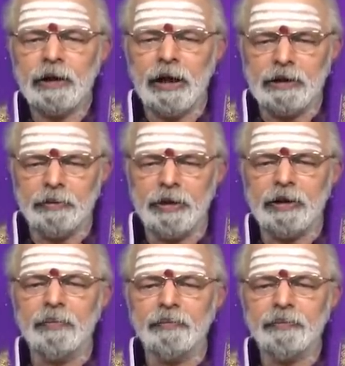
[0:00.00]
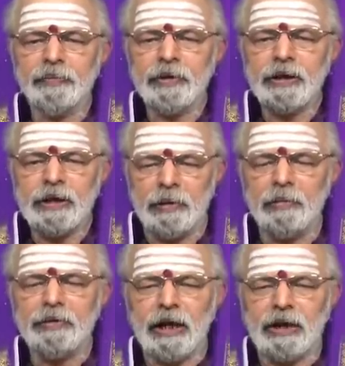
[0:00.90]
నచ్చ వేదం సమం
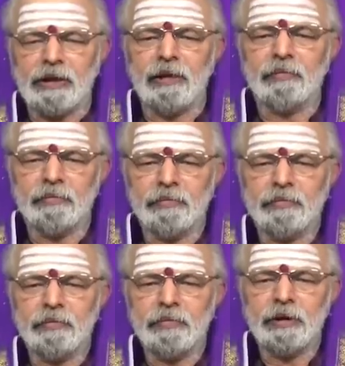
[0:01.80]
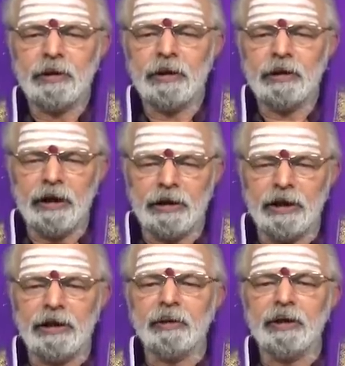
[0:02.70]
శాస్త్రం
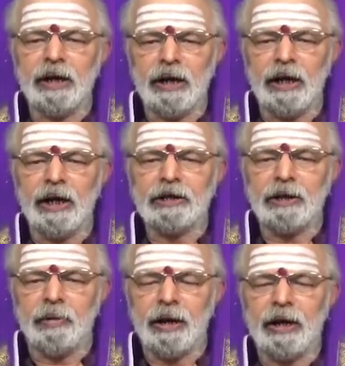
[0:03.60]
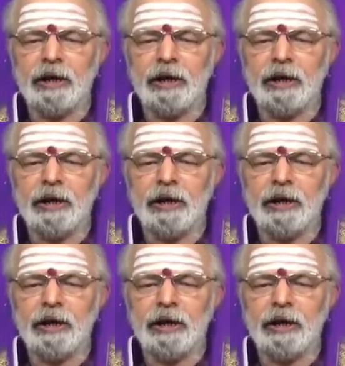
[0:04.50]
తీర్థం గంగాయా సమాన